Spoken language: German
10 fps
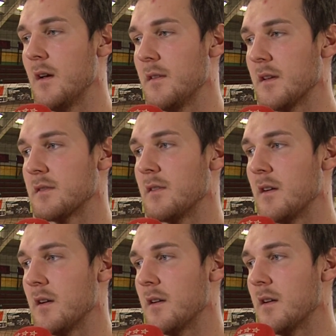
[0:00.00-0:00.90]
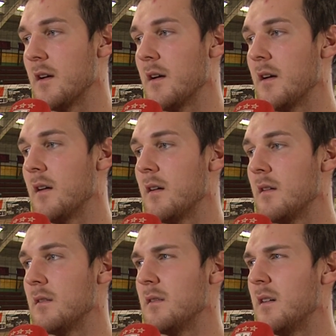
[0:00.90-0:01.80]
das war
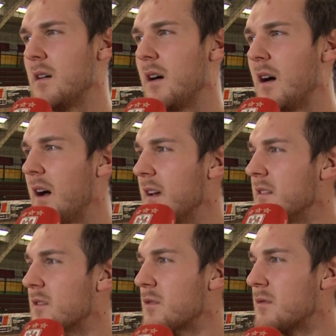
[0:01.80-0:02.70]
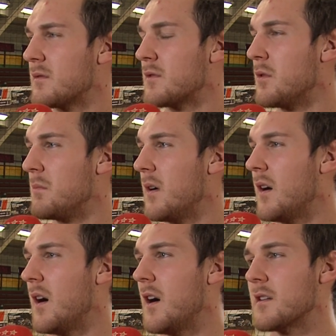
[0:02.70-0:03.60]
1,8
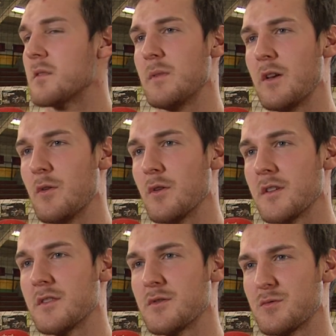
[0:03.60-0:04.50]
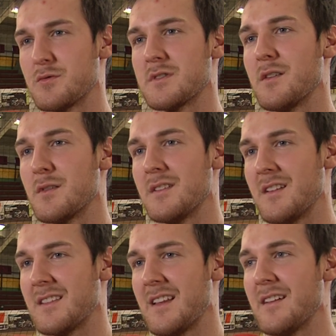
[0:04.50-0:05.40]
äh, Millionen Zuschauer
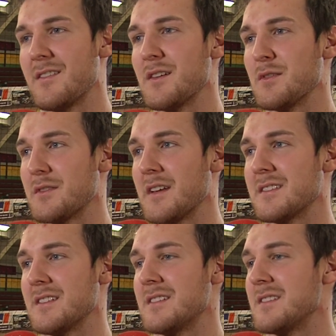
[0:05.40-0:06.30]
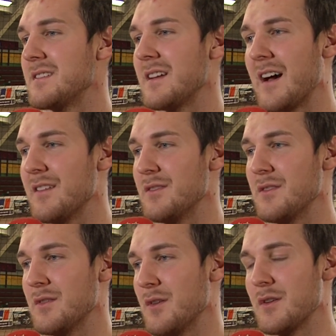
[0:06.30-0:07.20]
in TV und das ist
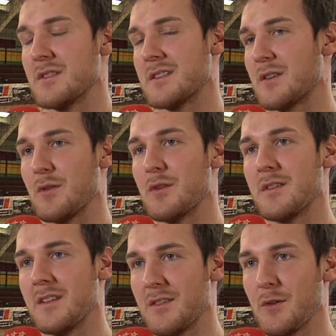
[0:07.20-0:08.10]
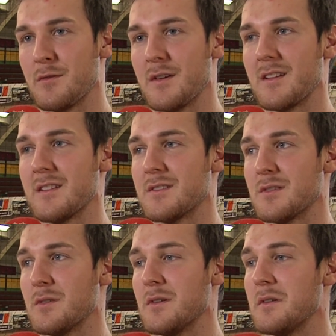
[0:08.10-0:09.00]
ein neues Rekord in Norwegen.
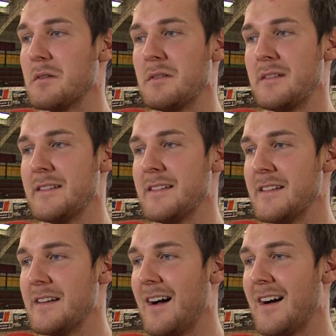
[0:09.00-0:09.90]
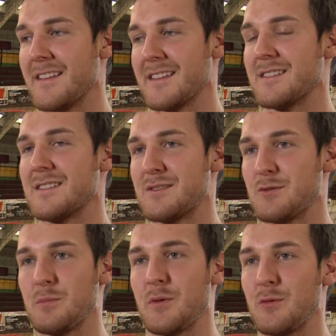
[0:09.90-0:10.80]
So, ah, das ist
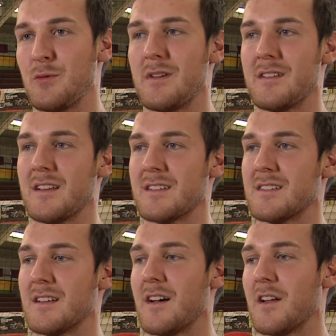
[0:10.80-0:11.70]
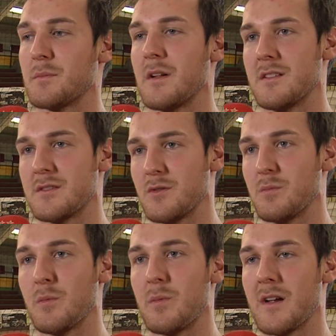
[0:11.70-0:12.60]
super cool, dass äh, Handball ist so
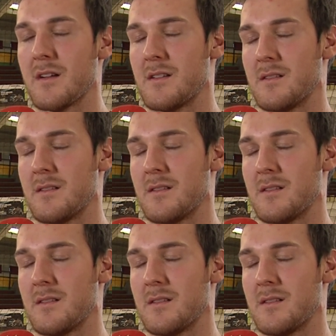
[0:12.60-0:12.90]
populär.